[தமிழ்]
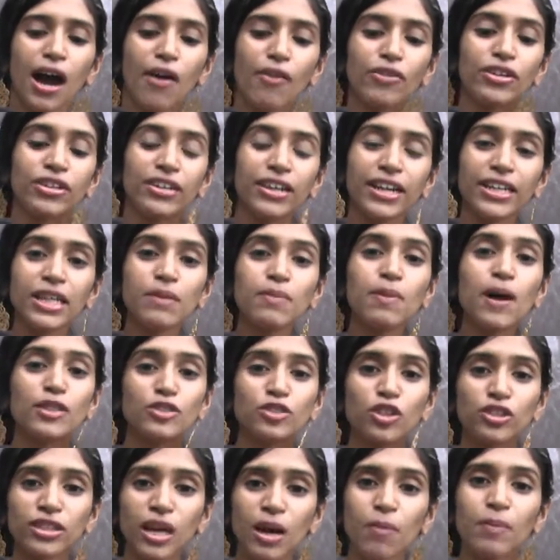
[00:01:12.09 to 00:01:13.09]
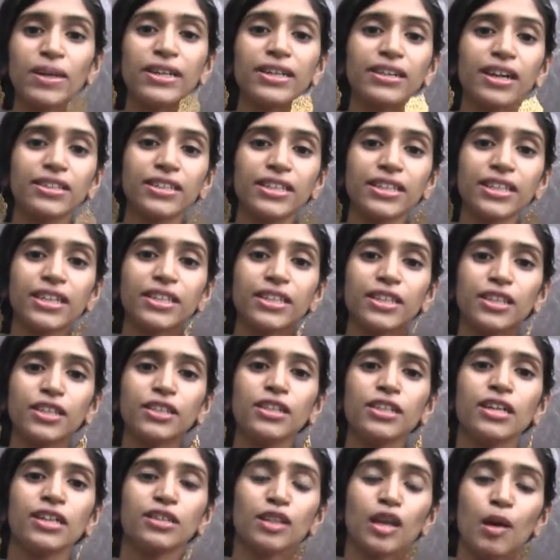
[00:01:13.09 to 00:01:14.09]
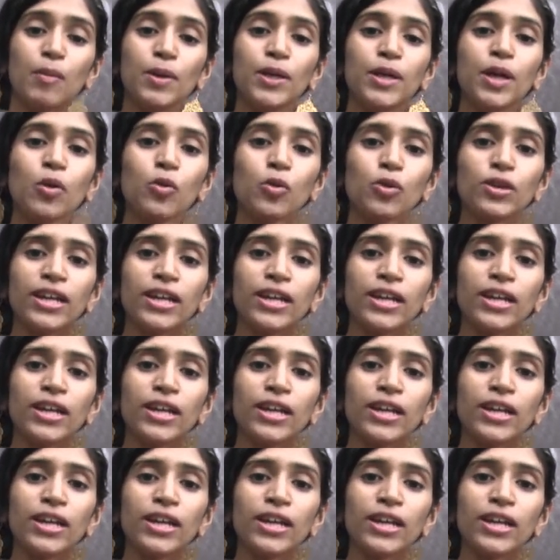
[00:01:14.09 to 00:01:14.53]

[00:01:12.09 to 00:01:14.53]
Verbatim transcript: அவர் ரெண்டு மாதம் தமிழ் கற்றுக்கிட்டு தமிழை